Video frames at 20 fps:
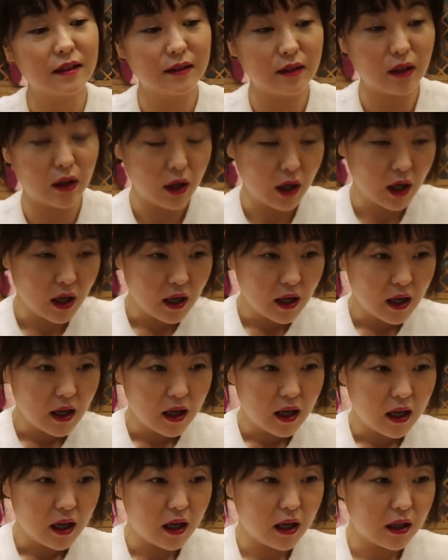그래서
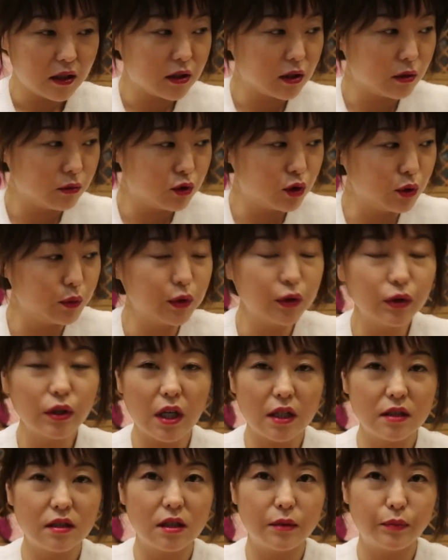어, 지금
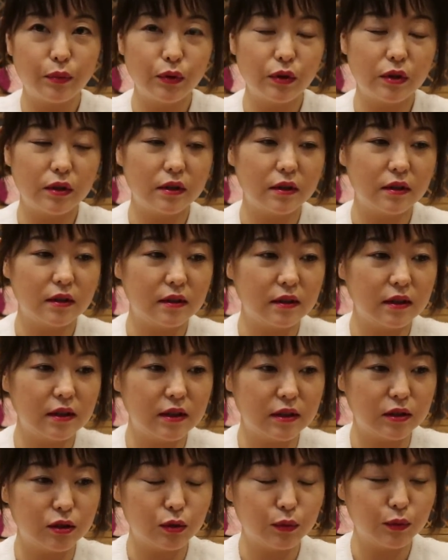주문하실
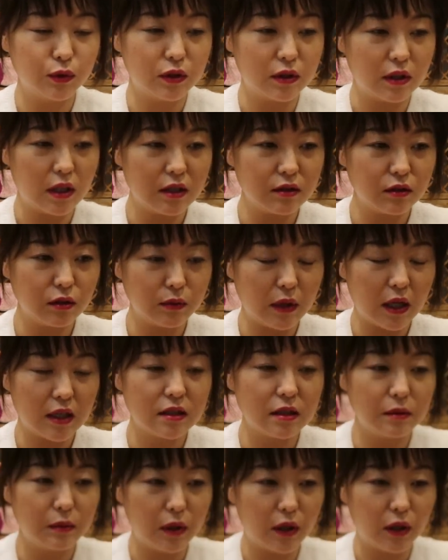분들은 주문을 하셔,
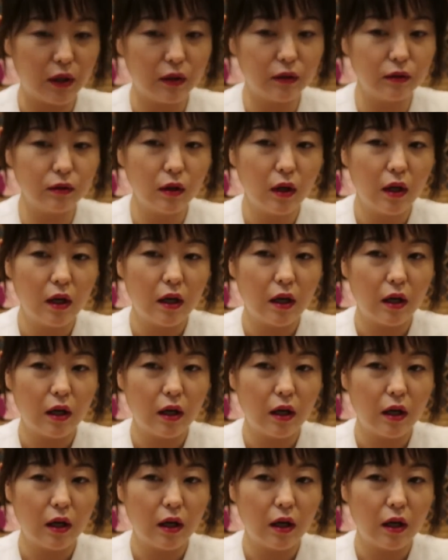하시면